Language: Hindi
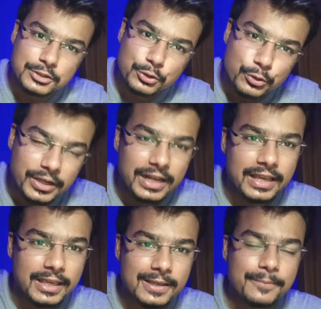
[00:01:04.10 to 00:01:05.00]
के थ्रू ही
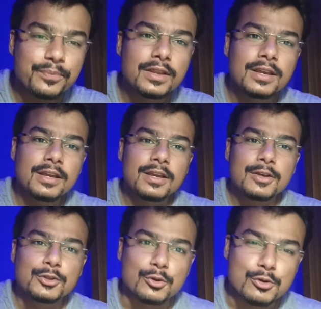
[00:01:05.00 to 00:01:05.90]
लेंगे
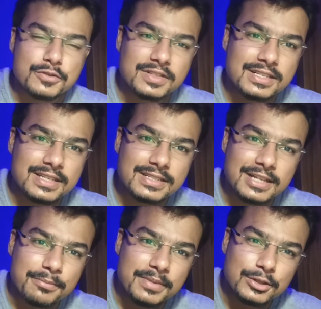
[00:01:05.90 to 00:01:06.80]
तो उस वजह से
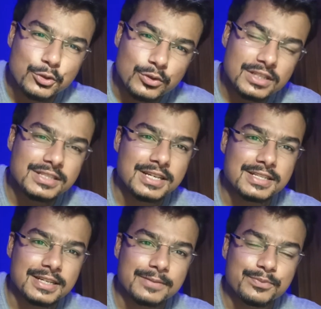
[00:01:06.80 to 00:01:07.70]
एग्ज़ाम में थोड़ा सा
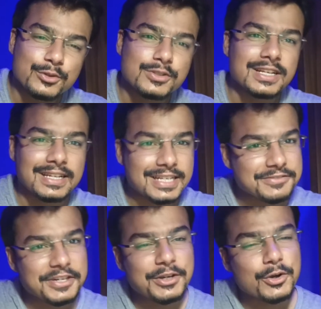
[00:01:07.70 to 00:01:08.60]
चेंज आया तो चलिए इस
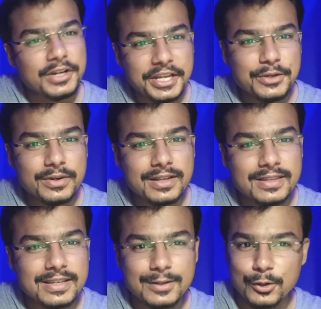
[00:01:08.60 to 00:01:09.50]
वीडियो को कंटिन्यू करते
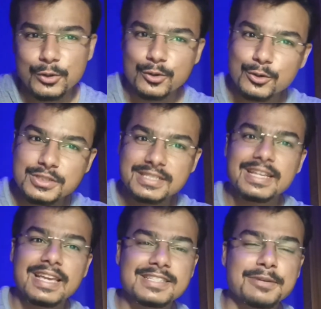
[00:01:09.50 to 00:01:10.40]
हैं और उस
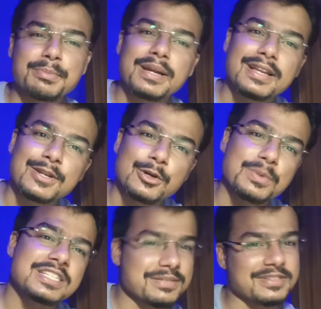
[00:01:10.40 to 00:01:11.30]
नए एग्ज़ाम पैटर्न को
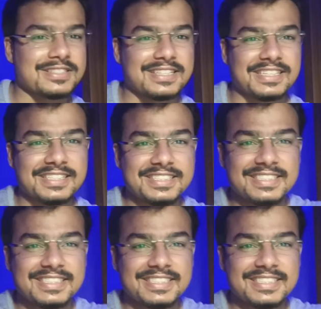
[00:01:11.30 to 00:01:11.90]
भी समझते हैं